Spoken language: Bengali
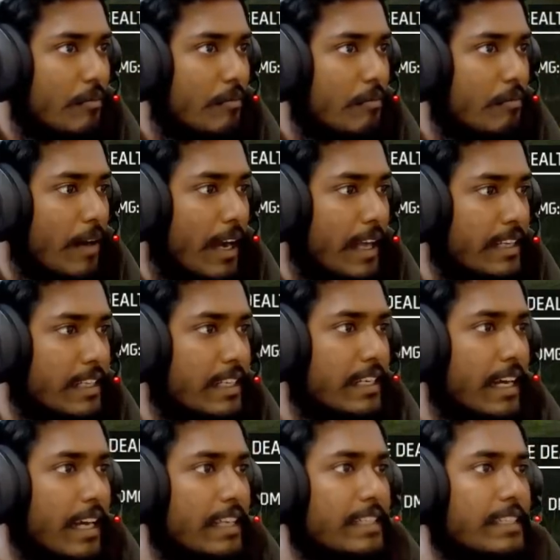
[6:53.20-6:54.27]
ভাই
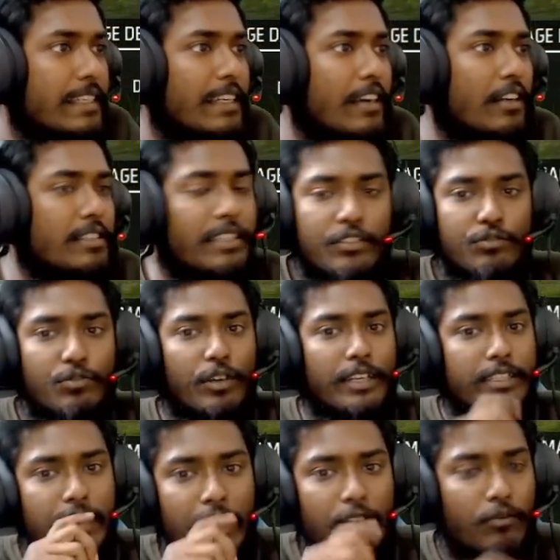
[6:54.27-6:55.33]
এটা কি
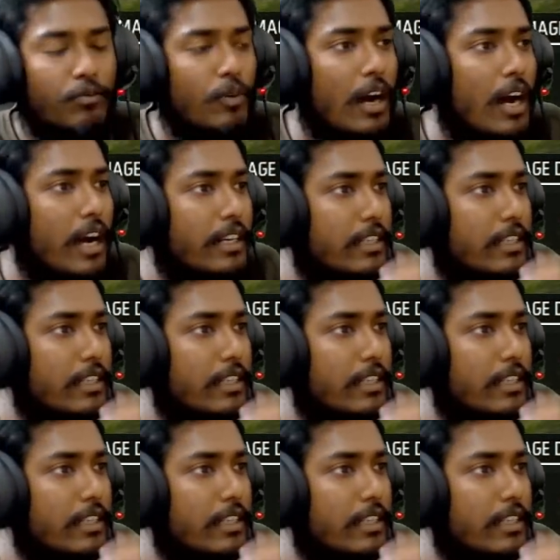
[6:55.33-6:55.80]
সিচুয়েশন হোয়াট